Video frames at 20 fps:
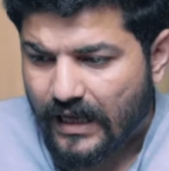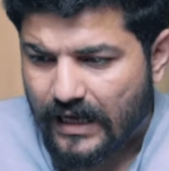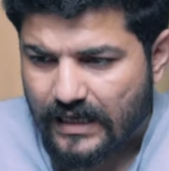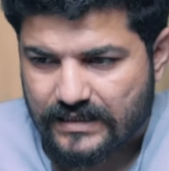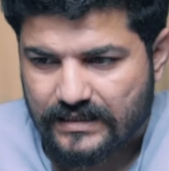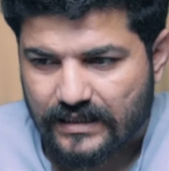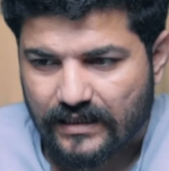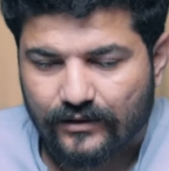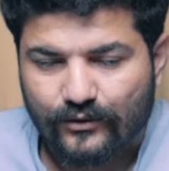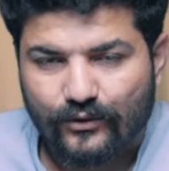
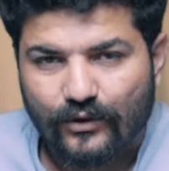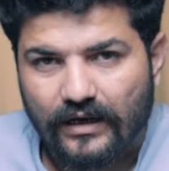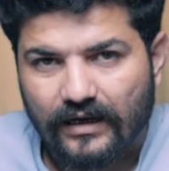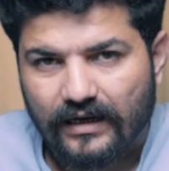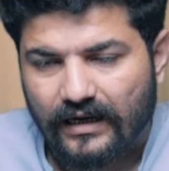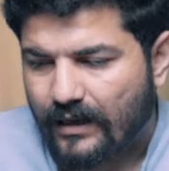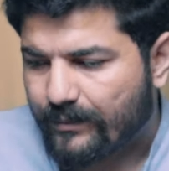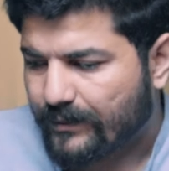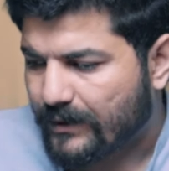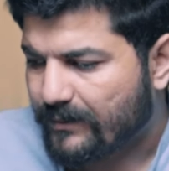अच्छा तो
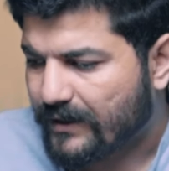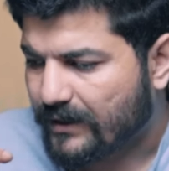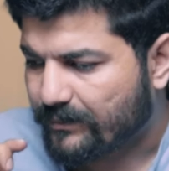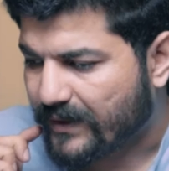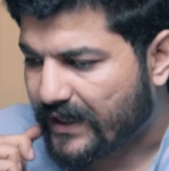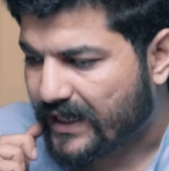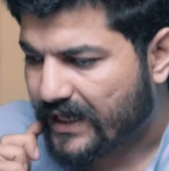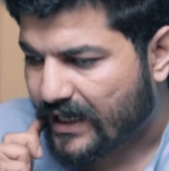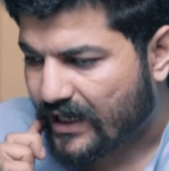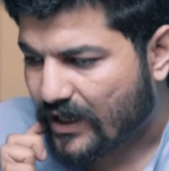अगर आपके पास
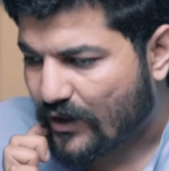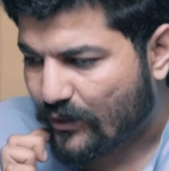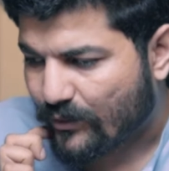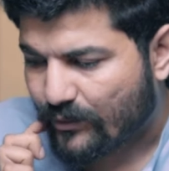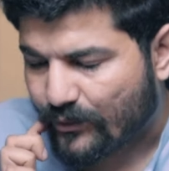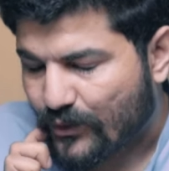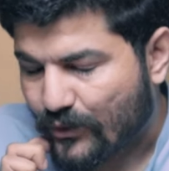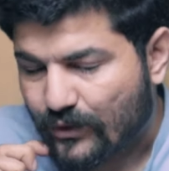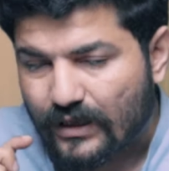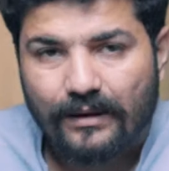बायर
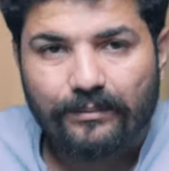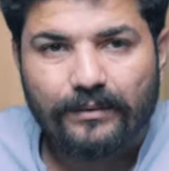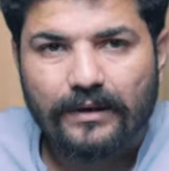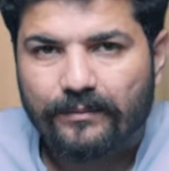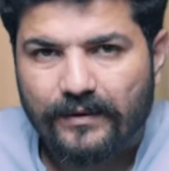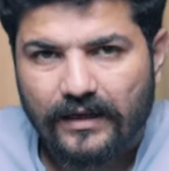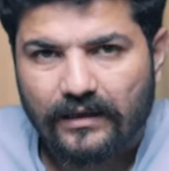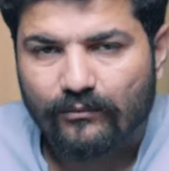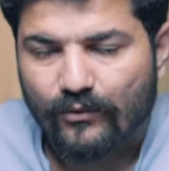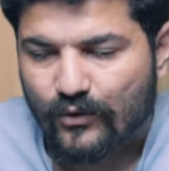अकाउंट जो कि आपके
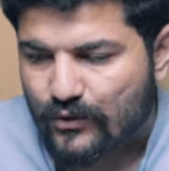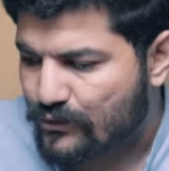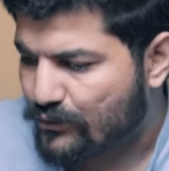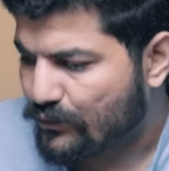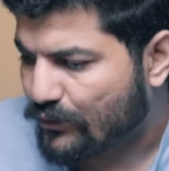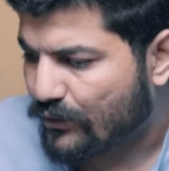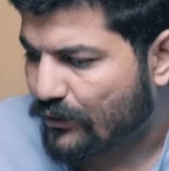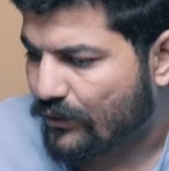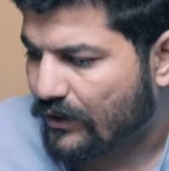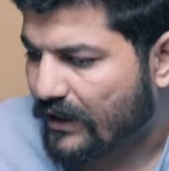पास
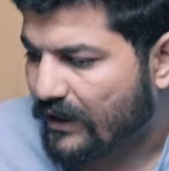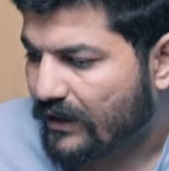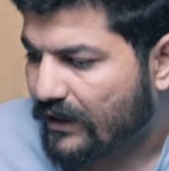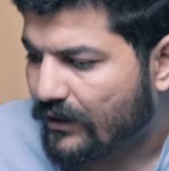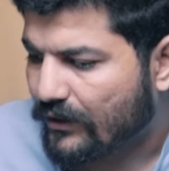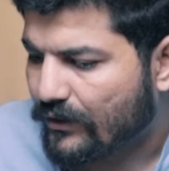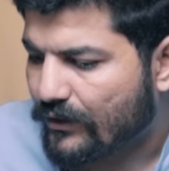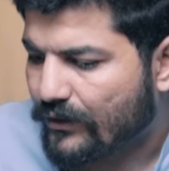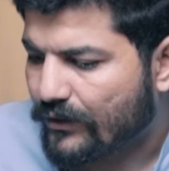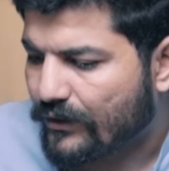मौजूद होगा
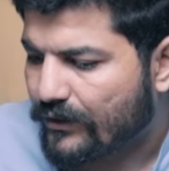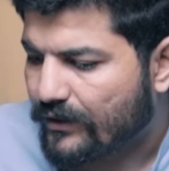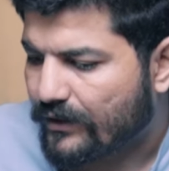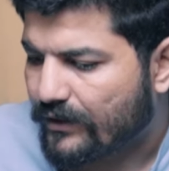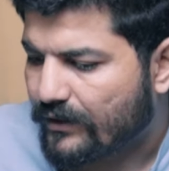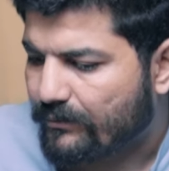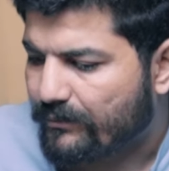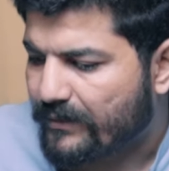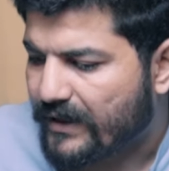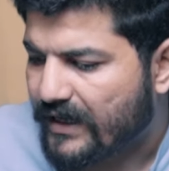और
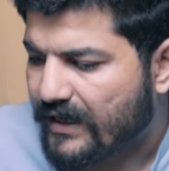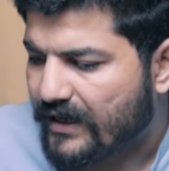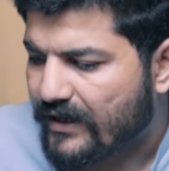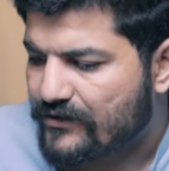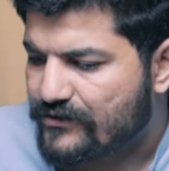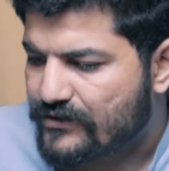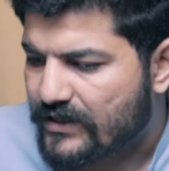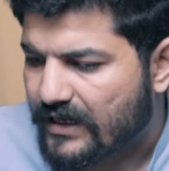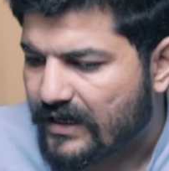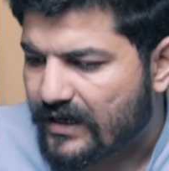मैं
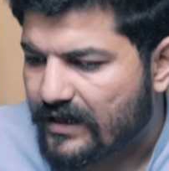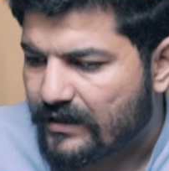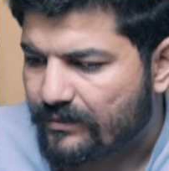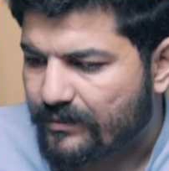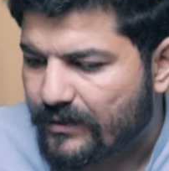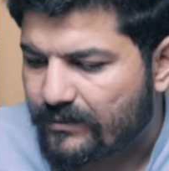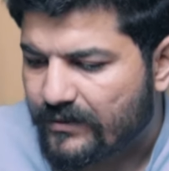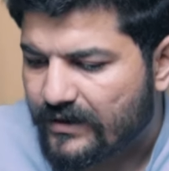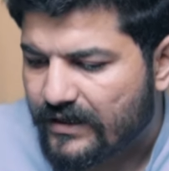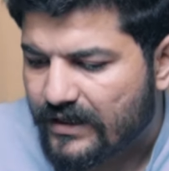इंशाल्लाह इस
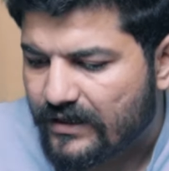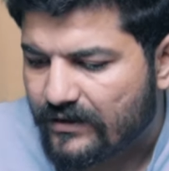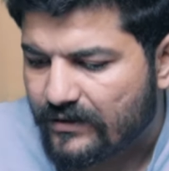पर भी